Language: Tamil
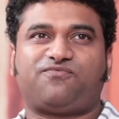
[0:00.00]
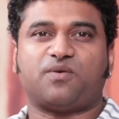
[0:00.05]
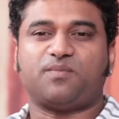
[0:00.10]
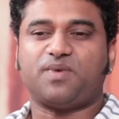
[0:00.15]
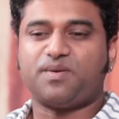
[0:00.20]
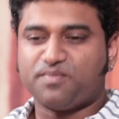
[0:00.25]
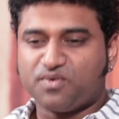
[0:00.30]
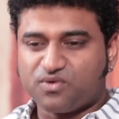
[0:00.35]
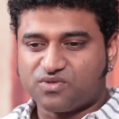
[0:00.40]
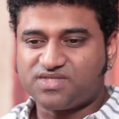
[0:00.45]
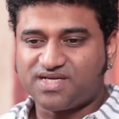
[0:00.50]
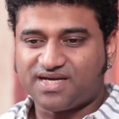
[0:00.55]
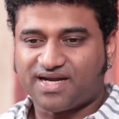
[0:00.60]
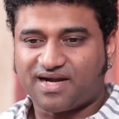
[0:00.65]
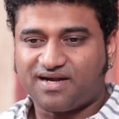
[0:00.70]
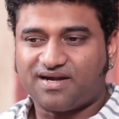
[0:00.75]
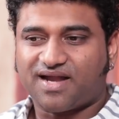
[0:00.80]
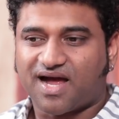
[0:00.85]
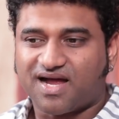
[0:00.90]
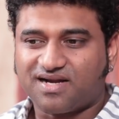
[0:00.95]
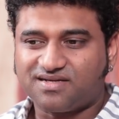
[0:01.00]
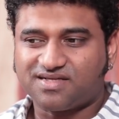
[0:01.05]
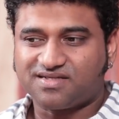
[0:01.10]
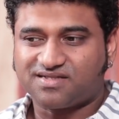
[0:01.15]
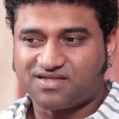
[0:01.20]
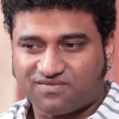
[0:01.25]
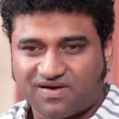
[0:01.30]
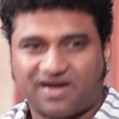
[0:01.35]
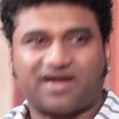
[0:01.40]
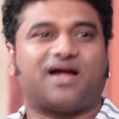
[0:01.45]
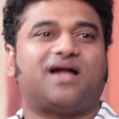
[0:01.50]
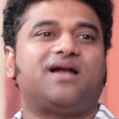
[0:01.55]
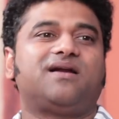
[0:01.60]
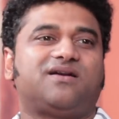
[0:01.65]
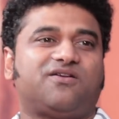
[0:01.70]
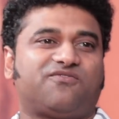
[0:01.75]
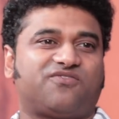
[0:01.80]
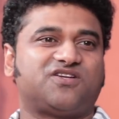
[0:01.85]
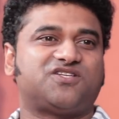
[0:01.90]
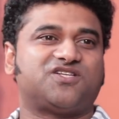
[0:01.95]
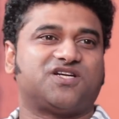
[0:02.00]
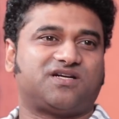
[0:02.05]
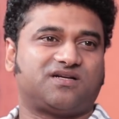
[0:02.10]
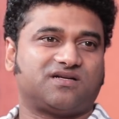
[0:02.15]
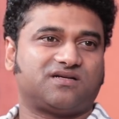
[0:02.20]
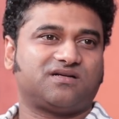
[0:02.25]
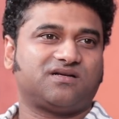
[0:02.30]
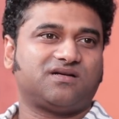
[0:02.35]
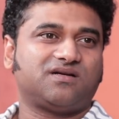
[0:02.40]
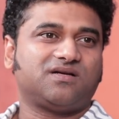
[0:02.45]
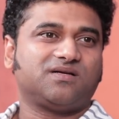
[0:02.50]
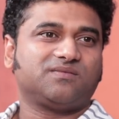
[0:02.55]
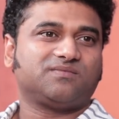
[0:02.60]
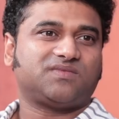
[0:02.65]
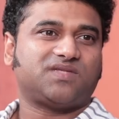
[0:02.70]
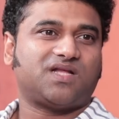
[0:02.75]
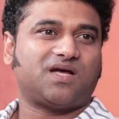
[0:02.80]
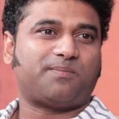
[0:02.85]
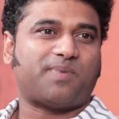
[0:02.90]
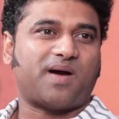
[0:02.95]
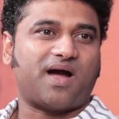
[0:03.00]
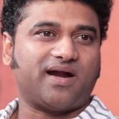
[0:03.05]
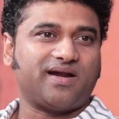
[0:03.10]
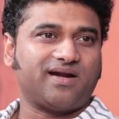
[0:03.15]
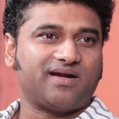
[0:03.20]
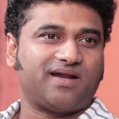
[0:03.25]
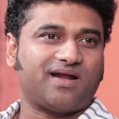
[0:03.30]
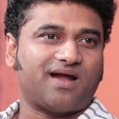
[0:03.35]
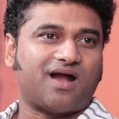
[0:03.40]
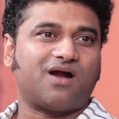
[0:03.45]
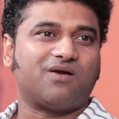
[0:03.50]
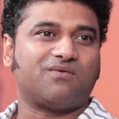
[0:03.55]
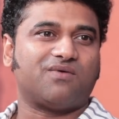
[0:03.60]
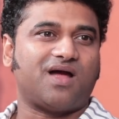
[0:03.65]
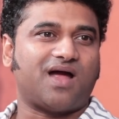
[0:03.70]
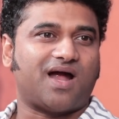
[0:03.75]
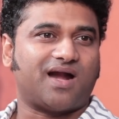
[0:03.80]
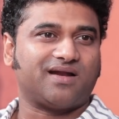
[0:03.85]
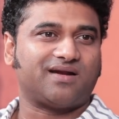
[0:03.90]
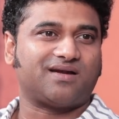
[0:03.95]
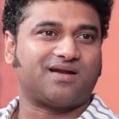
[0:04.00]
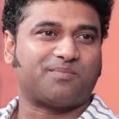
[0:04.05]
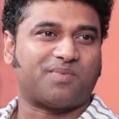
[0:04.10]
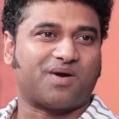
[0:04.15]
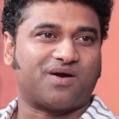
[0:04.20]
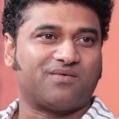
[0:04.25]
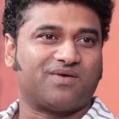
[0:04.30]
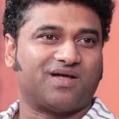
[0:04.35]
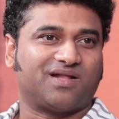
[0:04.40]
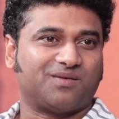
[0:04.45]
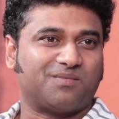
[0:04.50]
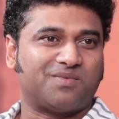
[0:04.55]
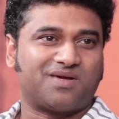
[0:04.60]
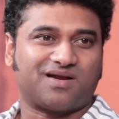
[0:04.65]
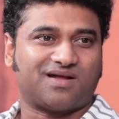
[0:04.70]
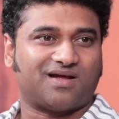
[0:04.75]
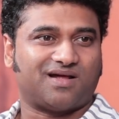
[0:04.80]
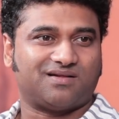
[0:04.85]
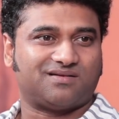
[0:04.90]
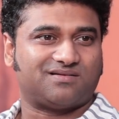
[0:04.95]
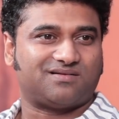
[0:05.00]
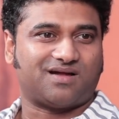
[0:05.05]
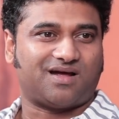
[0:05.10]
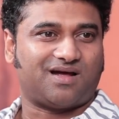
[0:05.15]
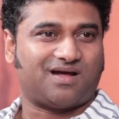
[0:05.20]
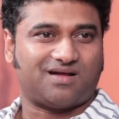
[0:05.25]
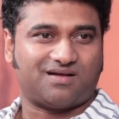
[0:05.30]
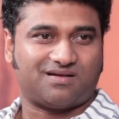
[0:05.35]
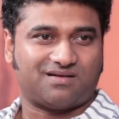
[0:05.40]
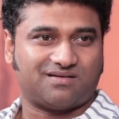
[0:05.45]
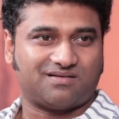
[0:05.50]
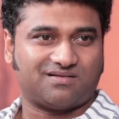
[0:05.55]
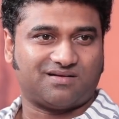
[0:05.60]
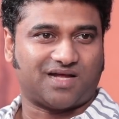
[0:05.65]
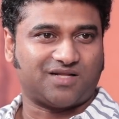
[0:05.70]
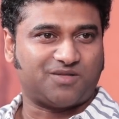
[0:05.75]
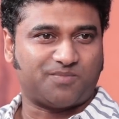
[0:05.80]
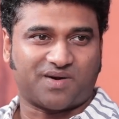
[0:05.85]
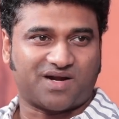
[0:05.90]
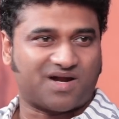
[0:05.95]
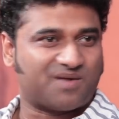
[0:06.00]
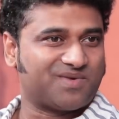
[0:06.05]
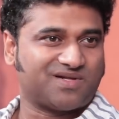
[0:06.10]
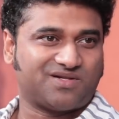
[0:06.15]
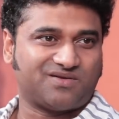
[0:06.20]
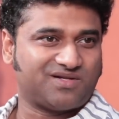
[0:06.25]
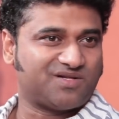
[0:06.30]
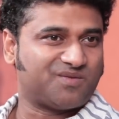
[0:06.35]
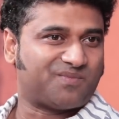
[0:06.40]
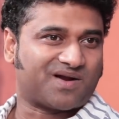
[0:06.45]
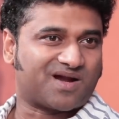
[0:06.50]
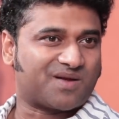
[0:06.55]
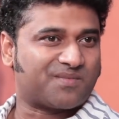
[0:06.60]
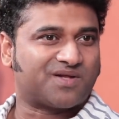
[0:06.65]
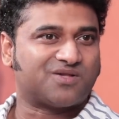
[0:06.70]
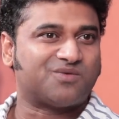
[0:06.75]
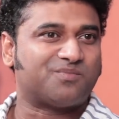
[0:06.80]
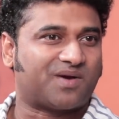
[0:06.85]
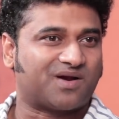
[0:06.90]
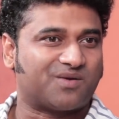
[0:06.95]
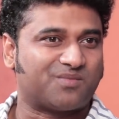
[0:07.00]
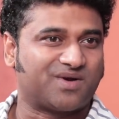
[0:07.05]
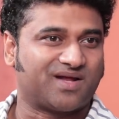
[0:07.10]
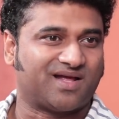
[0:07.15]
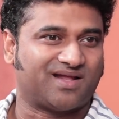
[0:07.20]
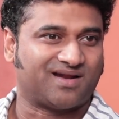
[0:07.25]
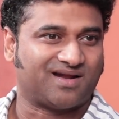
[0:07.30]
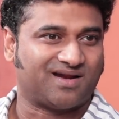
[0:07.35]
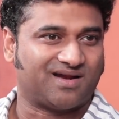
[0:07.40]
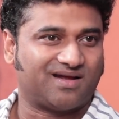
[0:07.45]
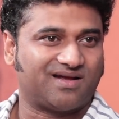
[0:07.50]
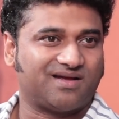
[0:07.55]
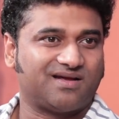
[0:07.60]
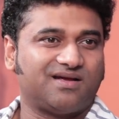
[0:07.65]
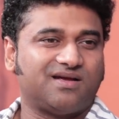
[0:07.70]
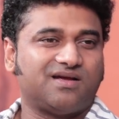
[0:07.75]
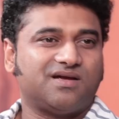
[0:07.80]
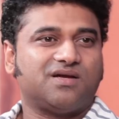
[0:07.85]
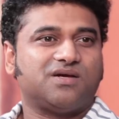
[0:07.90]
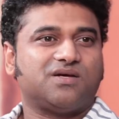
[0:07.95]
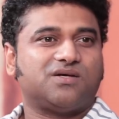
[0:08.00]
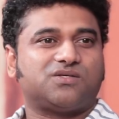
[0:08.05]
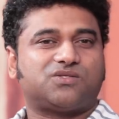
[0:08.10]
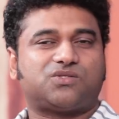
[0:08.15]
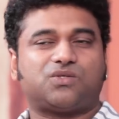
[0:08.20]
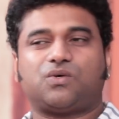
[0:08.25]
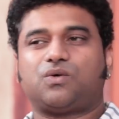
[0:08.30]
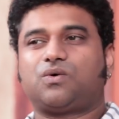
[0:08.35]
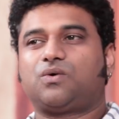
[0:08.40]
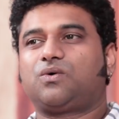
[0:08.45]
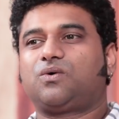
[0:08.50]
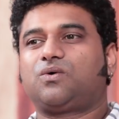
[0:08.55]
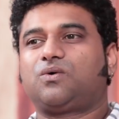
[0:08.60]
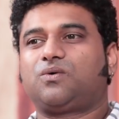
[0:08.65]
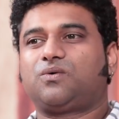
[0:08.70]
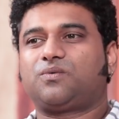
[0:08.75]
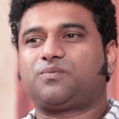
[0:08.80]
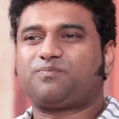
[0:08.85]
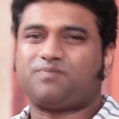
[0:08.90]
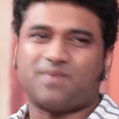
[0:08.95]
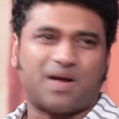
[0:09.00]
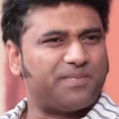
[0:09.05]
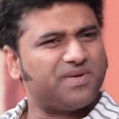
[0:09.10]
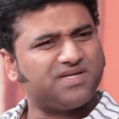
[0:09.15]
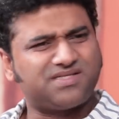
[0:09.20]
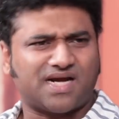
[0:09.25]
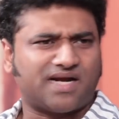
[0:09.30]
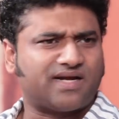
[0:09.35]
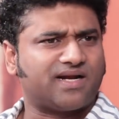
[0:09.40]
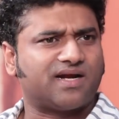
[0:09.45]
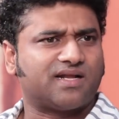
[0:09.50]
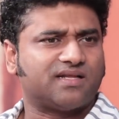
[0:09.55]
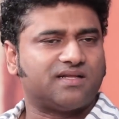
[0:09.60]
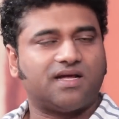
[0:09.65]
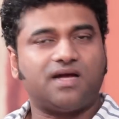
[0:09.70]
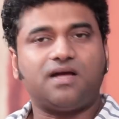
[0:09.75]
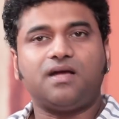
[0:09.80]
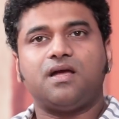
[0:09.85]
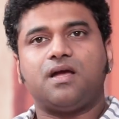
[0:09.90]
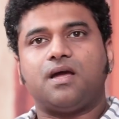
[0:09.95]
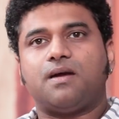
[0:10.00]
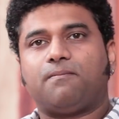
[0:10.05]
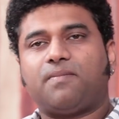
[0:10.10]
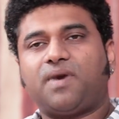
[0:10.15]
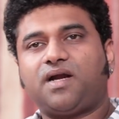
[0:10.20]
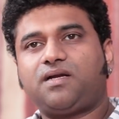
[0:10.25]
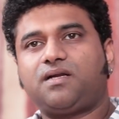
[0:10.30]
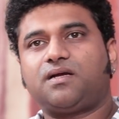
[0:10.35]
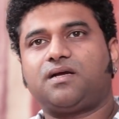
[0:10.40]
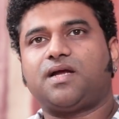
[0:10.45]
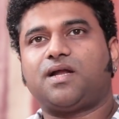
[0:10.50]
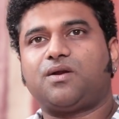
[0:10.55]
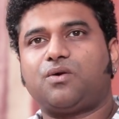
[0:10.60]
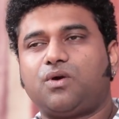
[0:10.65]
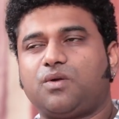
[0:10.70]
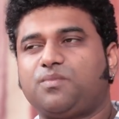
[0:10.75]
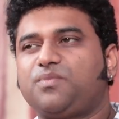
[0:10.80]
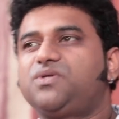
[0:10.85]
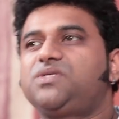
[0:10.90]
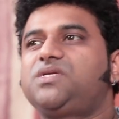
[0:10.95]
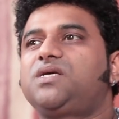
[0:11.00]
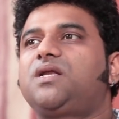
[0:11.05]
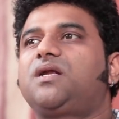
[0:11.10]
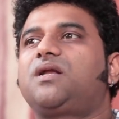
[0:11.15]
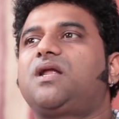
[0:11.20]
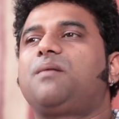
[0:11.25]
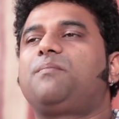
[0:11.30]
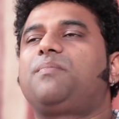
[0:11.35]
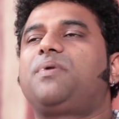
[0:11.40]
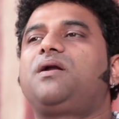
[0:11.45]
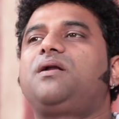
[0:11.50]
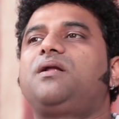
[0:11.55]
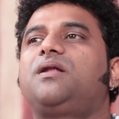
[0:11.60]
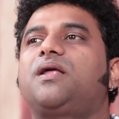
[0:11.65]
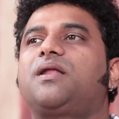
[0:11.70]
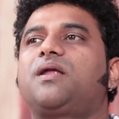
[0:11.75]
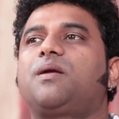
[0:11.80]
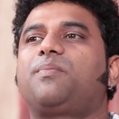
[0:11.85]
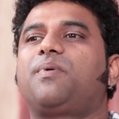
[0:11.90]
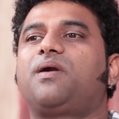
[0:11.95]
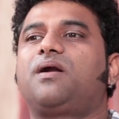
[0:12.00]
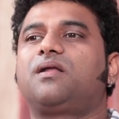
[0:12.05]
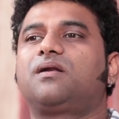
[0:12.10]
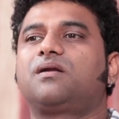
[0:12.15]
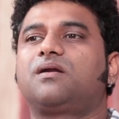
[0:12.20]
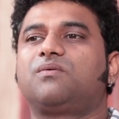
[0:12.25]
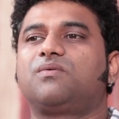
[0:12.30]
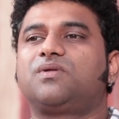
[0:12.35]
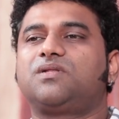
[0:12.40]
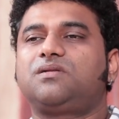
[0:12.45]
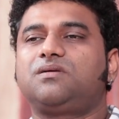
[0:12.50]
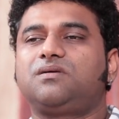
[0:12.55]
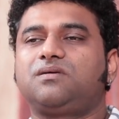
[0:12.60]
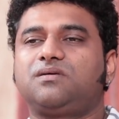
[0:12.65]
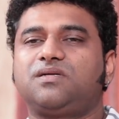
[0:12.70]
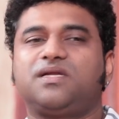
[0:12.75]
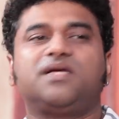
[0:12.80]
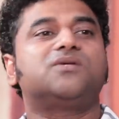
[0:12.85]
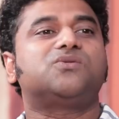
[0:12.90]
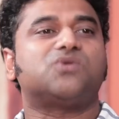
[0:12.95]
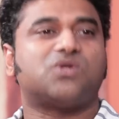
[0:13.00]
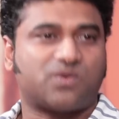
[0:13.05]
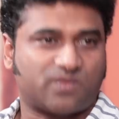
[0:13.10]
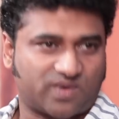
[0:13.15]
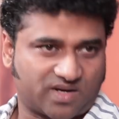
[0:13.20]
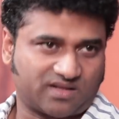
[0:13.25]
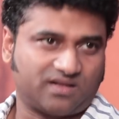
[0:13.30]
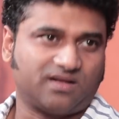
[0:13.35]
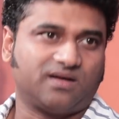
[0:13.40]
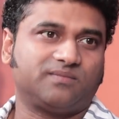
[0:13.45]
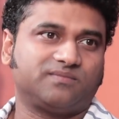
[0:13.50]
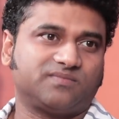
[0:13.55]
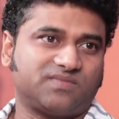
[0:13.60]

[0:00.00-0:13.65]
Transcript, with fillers: ஃபார் மீ மியூசிக் அண்ட் டான்ஸ் இட்ஸ் ஐ கான் டிஃபரன்ஷியேட் நான் பாடிக்கிட்டே ஆடுவேன் ஆடிக்கிட்டே பாடுவேன் அந்த மாதிரி அது நான் அது பண்ணாமல் இதையும் இது பண்ணாமல் அதுவும் பண்ண முடியாதுனால ஸோ அப்படி ஸ்டார்ட் ஆனது தான் பட் என்னோடய மியூசிக்கில் நான் பாடின நிறைய பாடல்கள் வந்து நீங்கள் சொன்ன மாதிரி தான்